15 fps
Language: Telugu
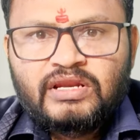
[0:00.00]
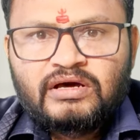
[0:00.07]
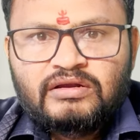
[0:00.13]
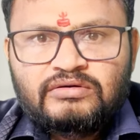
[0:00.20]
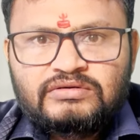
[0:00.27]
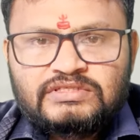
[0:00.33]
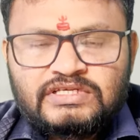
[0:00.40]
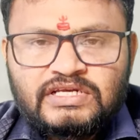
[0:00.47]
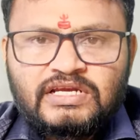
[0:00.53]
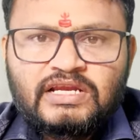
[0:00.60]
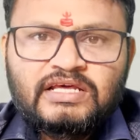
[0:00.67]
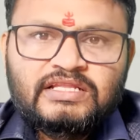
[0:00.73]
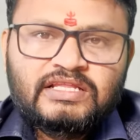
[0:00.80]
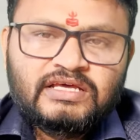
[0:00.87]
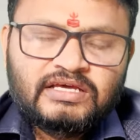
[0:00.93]
నాలుగు సీట్లు
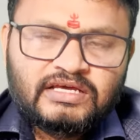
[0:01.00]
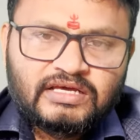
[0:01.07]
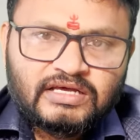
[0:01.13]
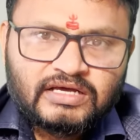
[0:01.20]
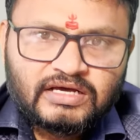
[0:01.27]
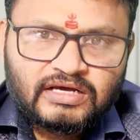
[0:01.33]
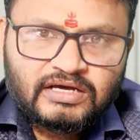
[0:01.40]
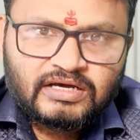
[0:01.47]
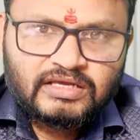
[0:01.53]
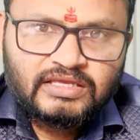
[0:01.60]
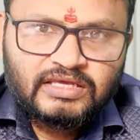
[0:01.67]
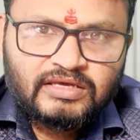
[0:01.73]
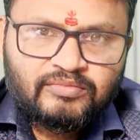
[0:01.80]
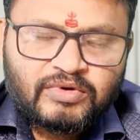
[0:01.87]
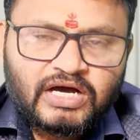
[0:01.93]
అయితే ఈ
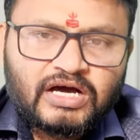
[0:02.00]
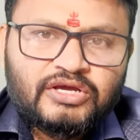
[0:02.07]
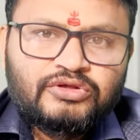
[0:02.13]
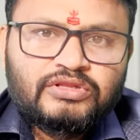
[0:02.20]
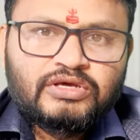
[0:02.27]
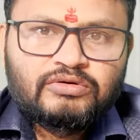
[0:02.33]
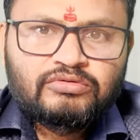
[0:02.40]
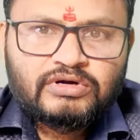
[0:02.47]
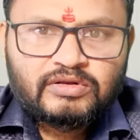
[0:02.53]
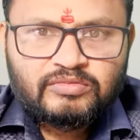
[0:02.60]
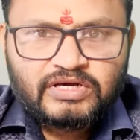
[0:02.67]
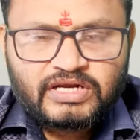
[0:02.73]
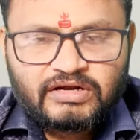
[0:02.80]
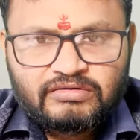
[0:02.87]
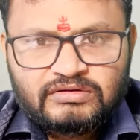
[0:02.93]
మహాయుతి
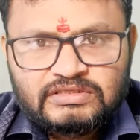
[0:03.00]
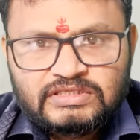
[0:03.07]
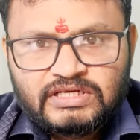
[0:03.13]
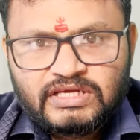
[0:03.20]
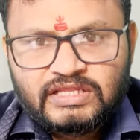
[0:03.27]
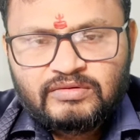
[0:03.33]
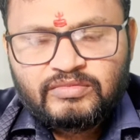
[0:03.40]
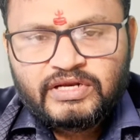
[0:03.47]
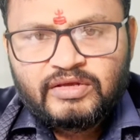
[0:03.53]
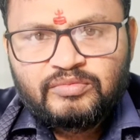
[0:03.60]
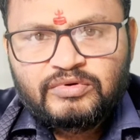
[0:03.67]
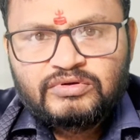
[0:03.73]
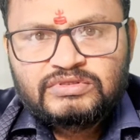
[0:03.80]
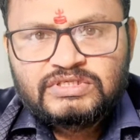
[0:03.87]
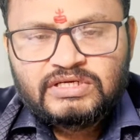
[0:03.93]
కూటమికి రావడం జరిగింది మరి
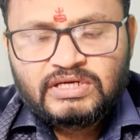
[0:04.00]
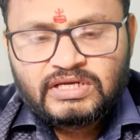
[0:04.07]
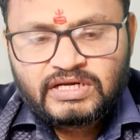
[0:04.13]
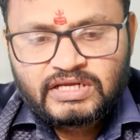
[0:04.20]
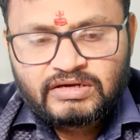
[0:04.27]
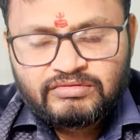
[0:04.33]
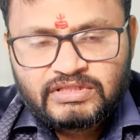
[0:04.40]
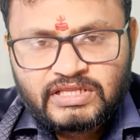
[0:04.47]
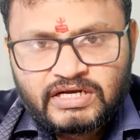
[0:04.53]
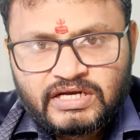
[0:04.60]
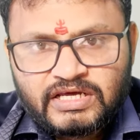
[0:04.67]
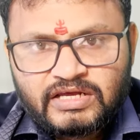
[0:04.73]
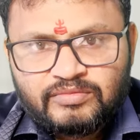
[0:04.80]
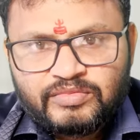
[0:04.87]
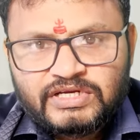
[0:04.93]
ఇప్పుడు రావంత్ రెడ్డి
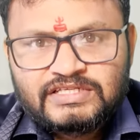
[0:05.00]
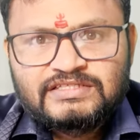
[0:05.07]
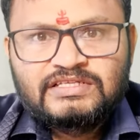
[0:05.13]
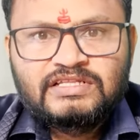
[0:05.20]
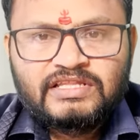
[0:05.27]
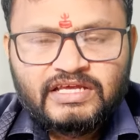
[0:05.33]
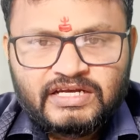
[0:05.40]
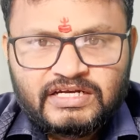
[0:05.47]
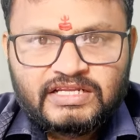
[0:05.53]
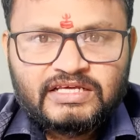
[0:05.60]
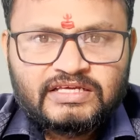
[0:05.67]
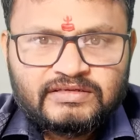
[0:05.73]
గారి పరిస్థితి ఏంటి